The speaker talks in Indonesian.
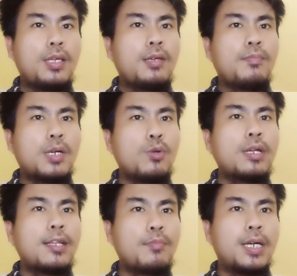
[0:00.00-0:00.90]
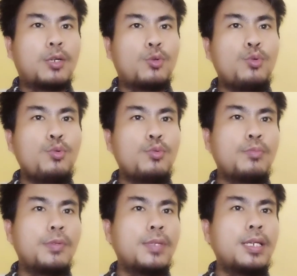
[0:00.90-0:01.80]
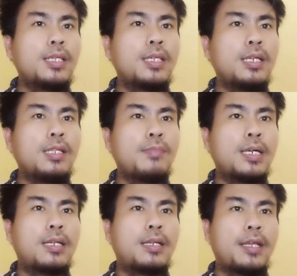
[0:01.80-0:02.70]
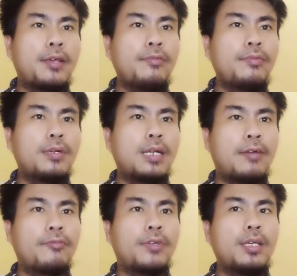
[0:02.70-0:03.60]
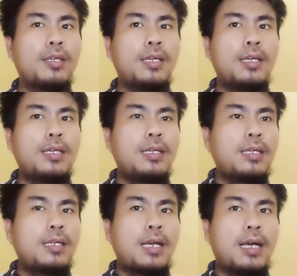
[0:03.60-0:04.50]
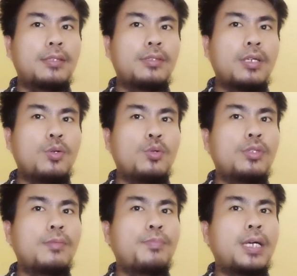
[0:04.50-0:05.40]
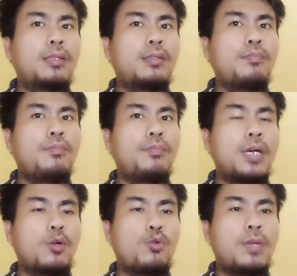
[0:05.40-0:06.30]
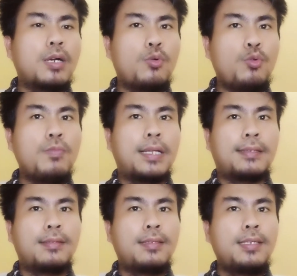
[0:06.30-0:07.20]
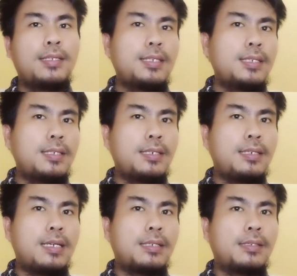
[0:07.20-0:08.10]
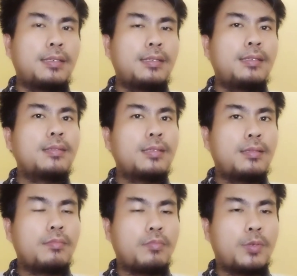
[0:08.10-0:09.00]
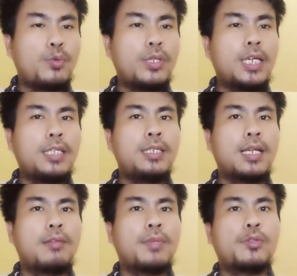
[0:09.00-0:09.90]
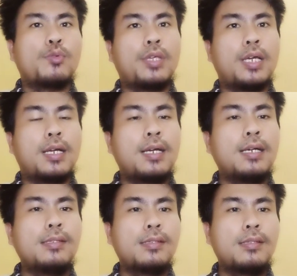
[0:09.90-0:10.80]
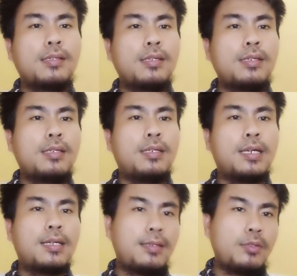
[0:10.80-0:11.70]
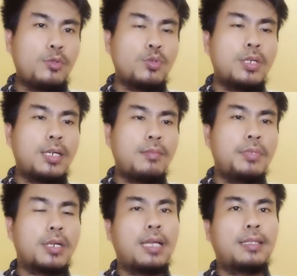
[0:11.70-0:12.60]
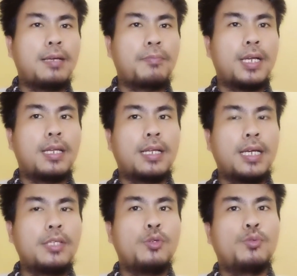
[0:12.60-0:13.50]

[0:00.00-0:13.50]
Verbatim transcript: Bangunan yang baru memiliki lima nef, nave atau tempat bangku-bangku umat dan mempunyai jalan masuk yang khas dan juga beratapkan kayu.